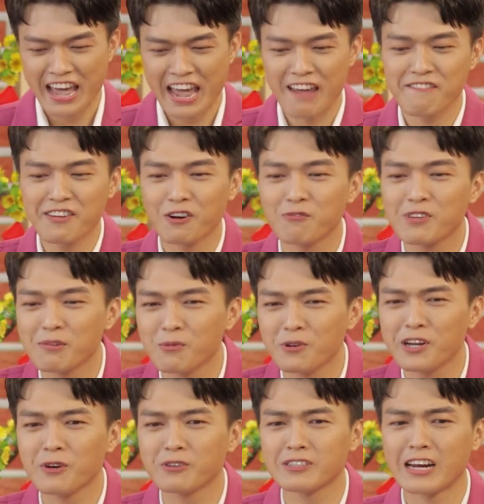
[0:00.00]
Em phải công nhận một
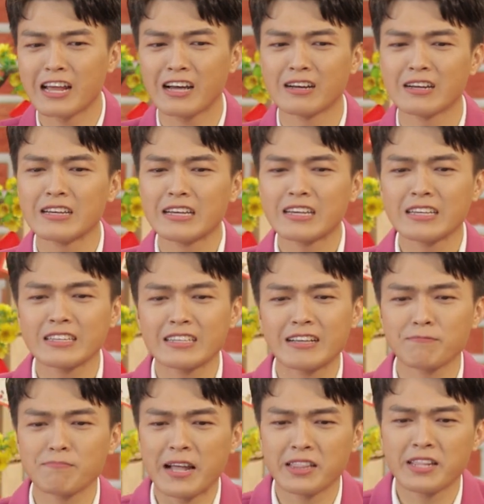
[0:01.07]
điều rằng là
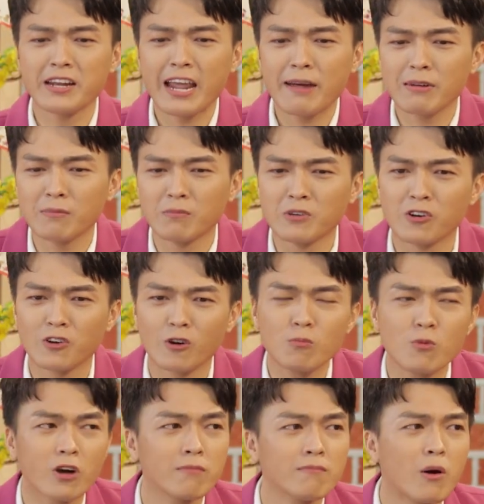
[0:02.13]
bản thân em là người có
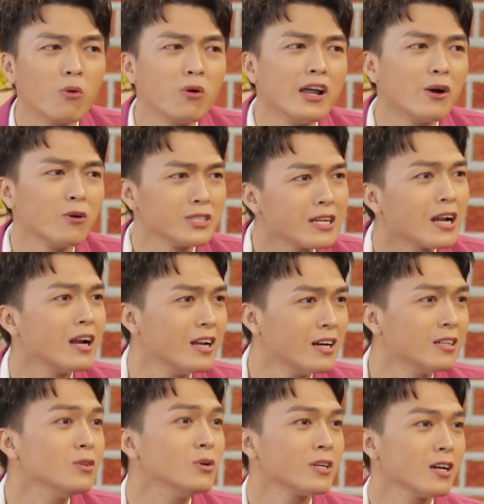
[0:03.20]
một cái máu liều rất là
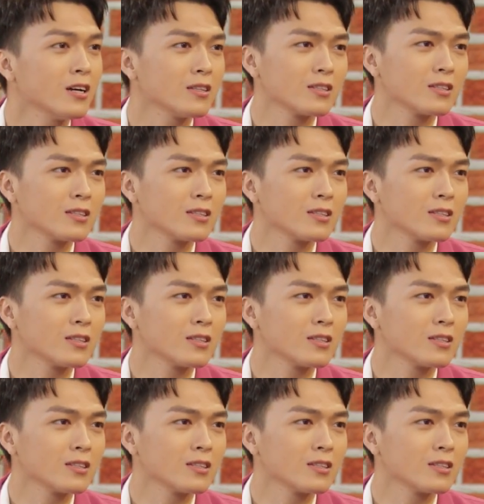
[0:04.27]
lớn luôn đó.